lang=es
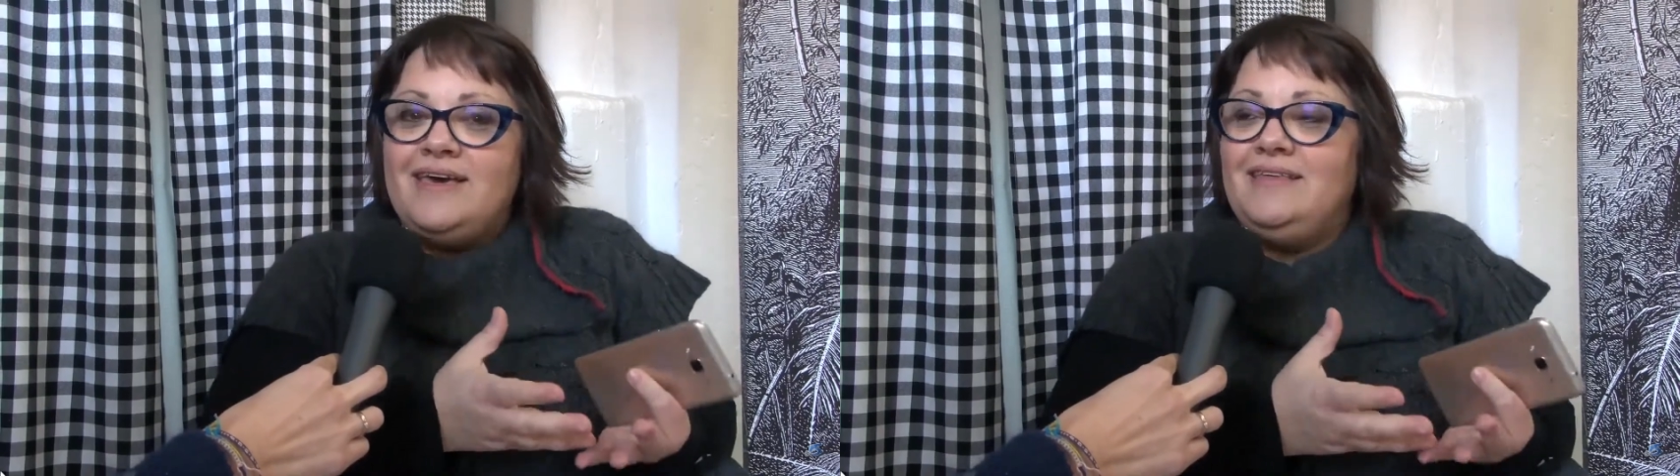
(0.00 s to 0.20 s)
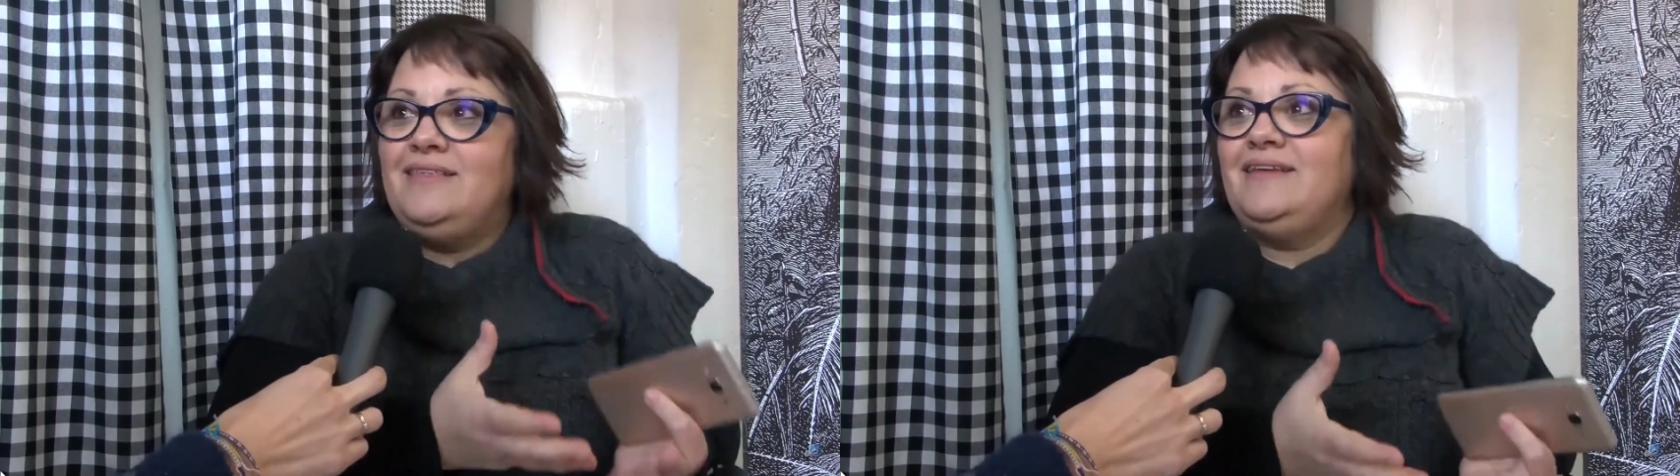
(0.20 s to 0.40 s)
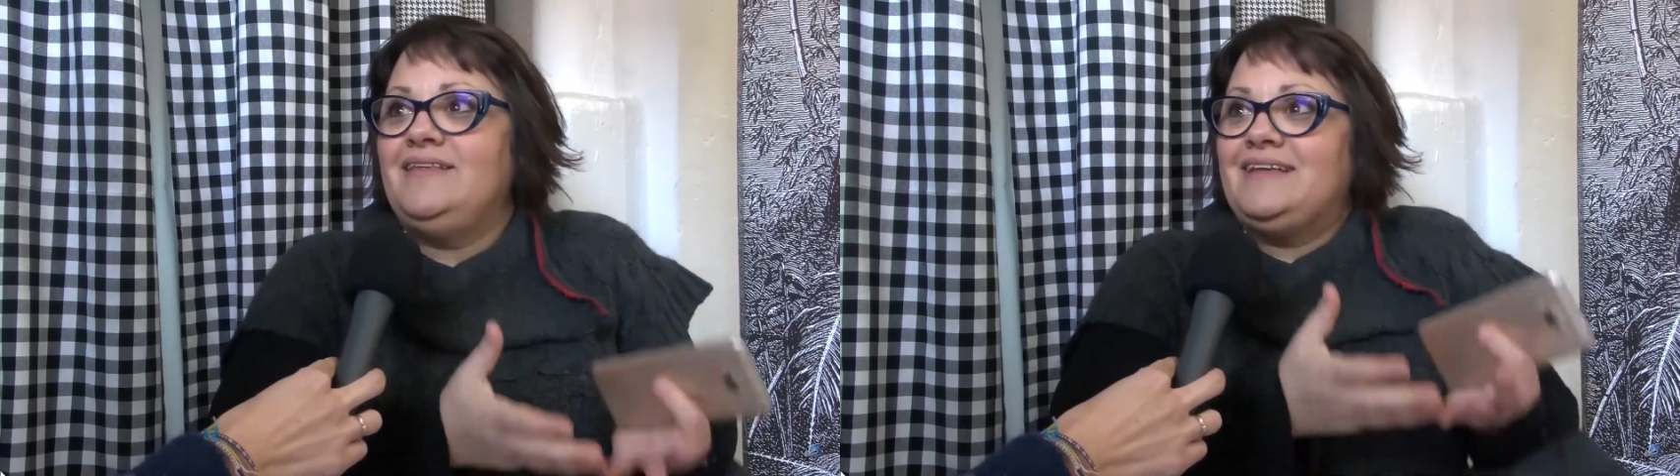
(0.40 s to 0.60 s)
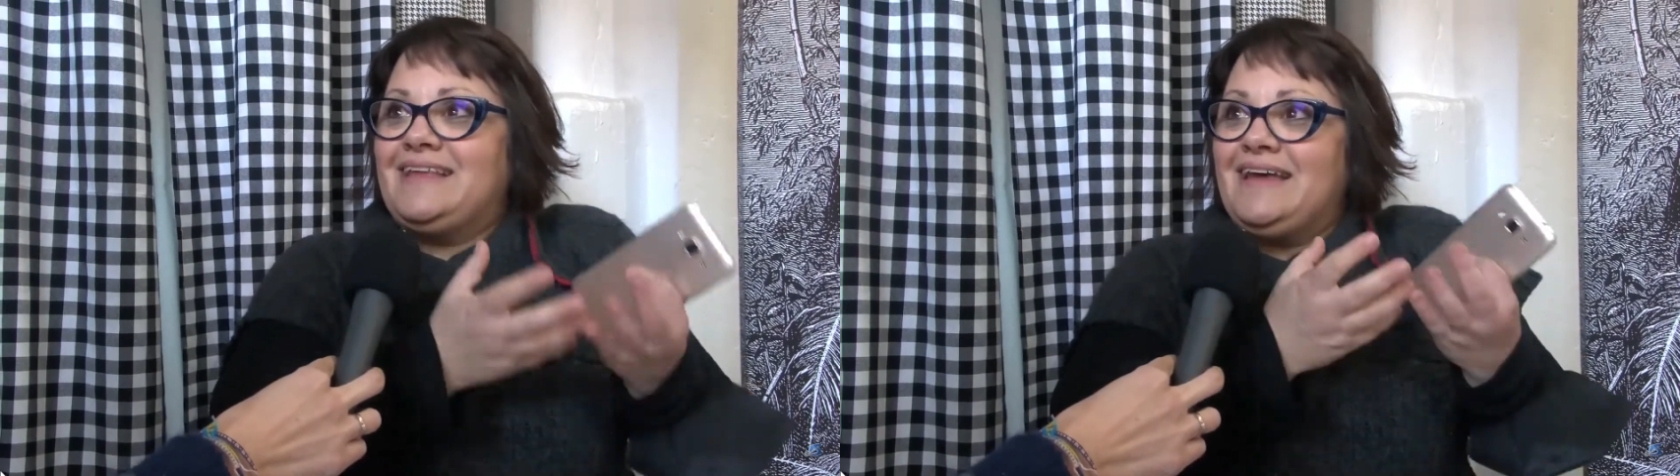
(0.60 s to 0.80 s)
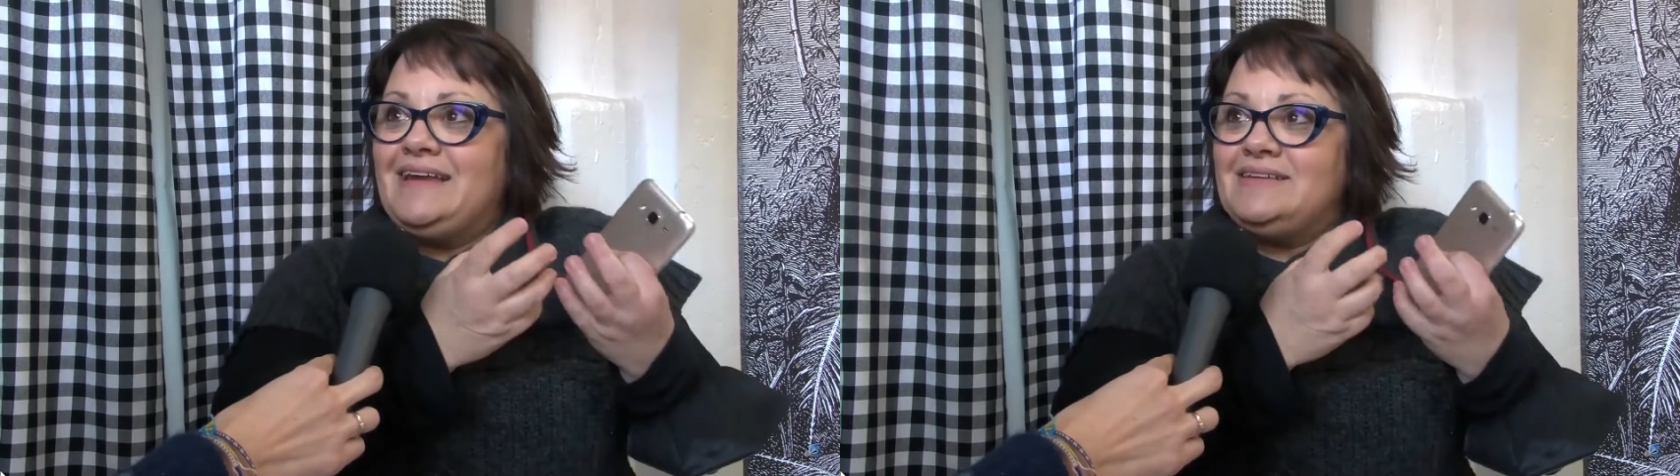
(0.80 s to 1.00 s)
intenta
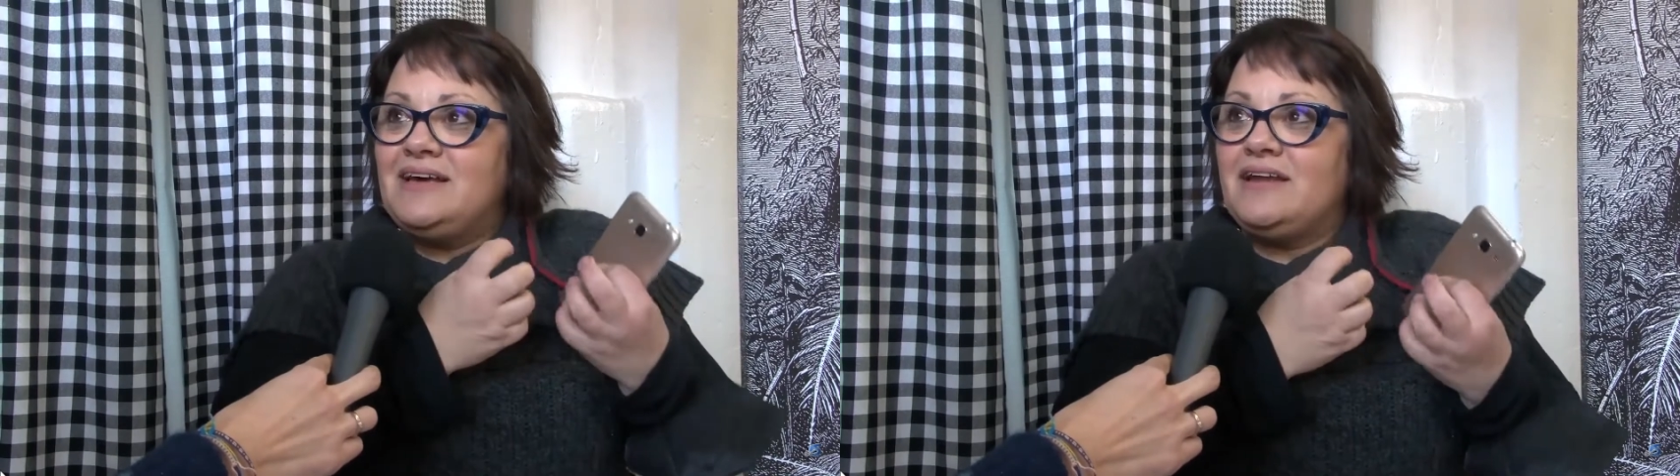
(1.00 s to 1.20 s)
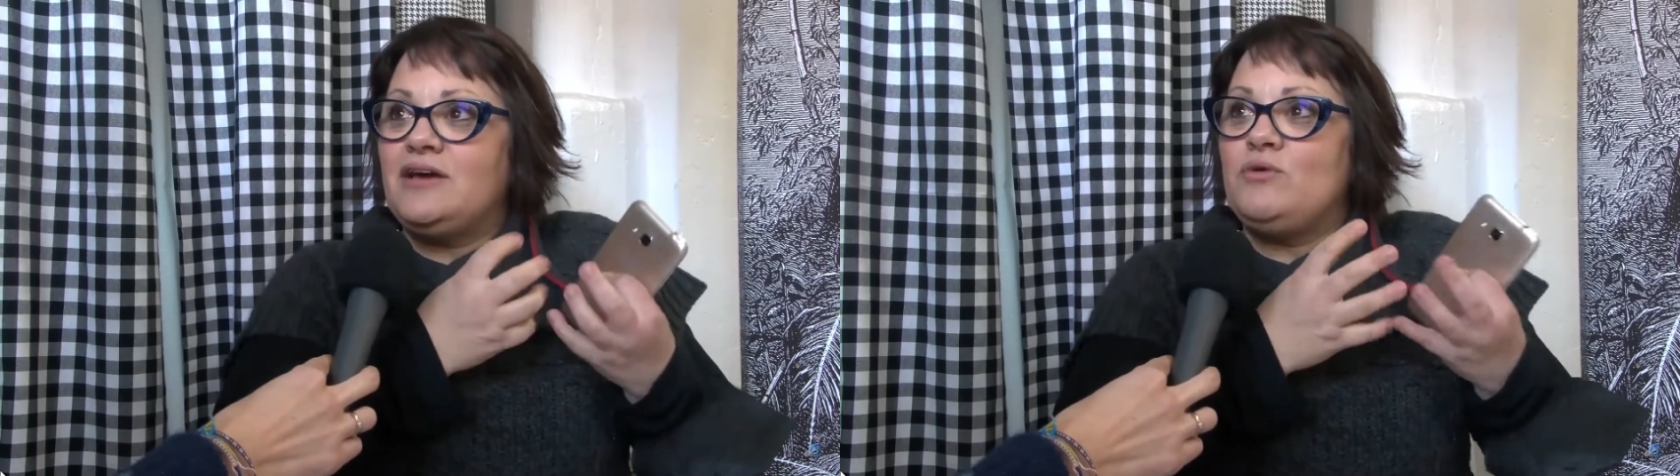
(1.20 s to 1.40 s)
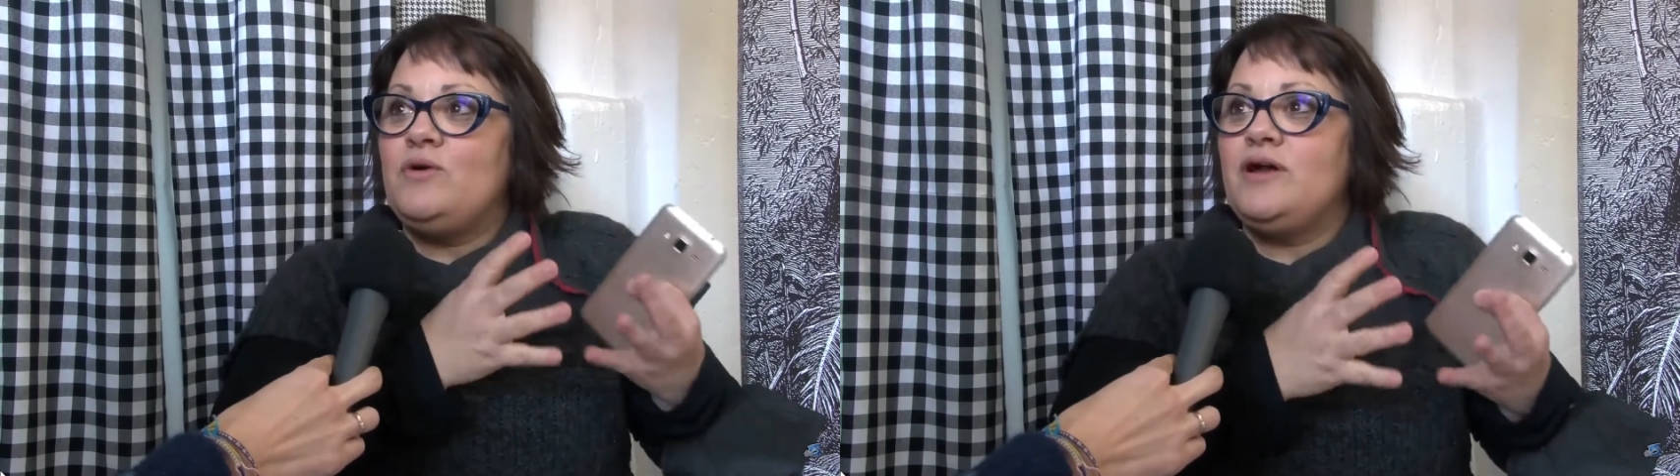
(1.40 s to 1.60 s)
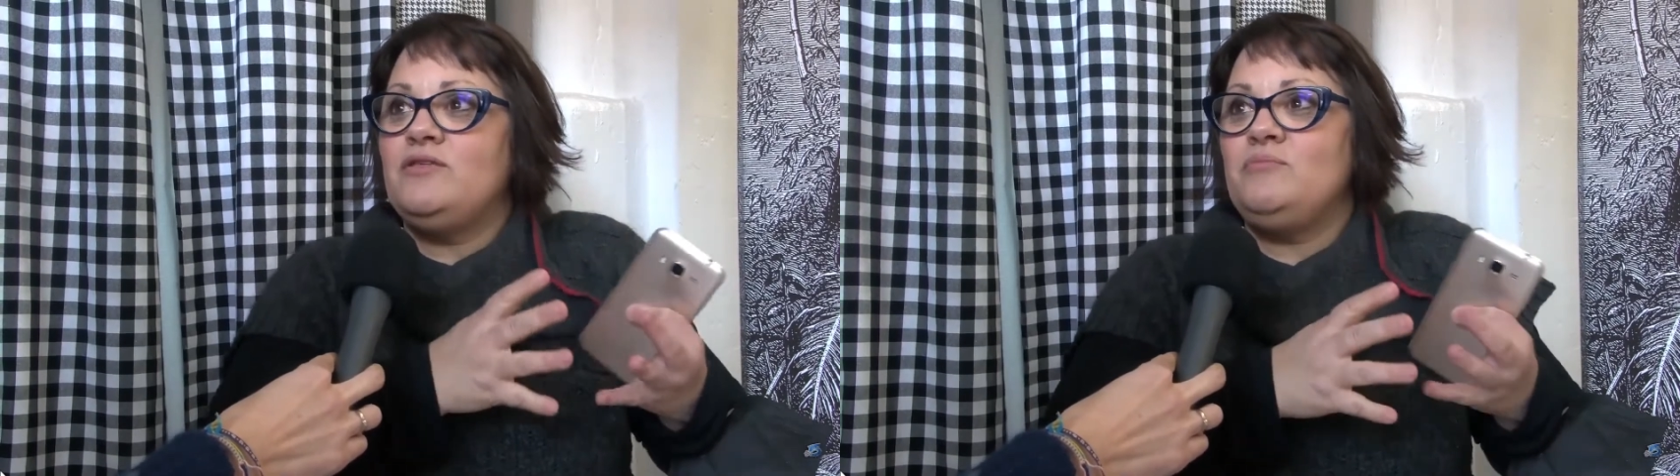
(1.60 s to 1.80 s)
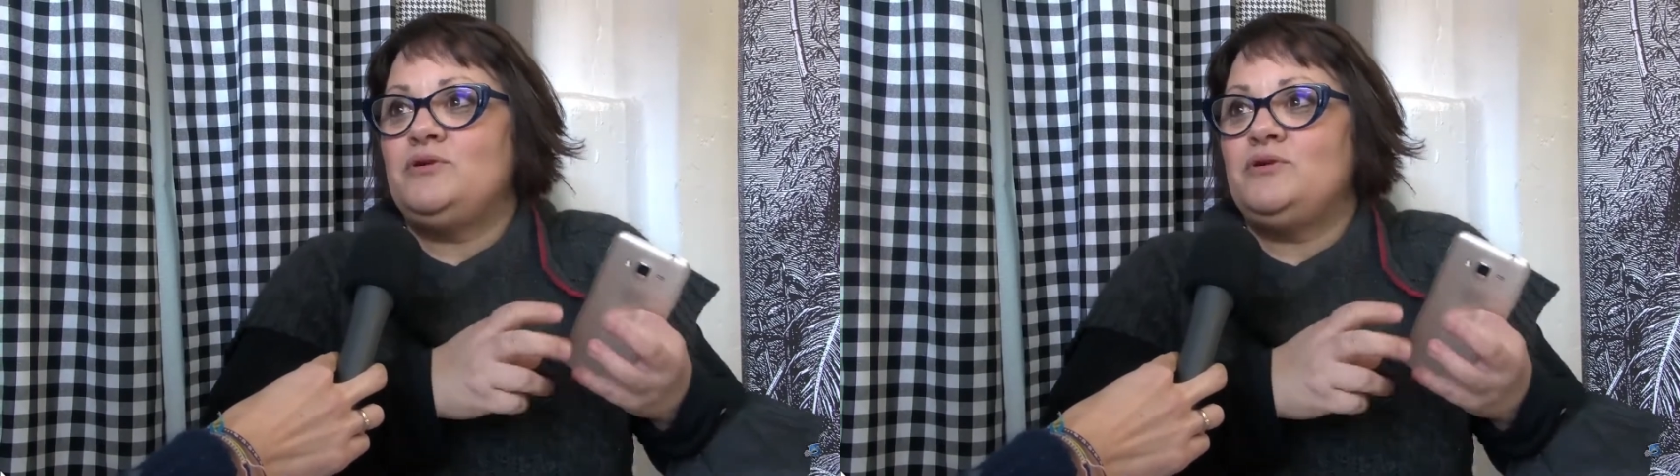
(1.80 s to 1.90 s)
traer ese recuerdo,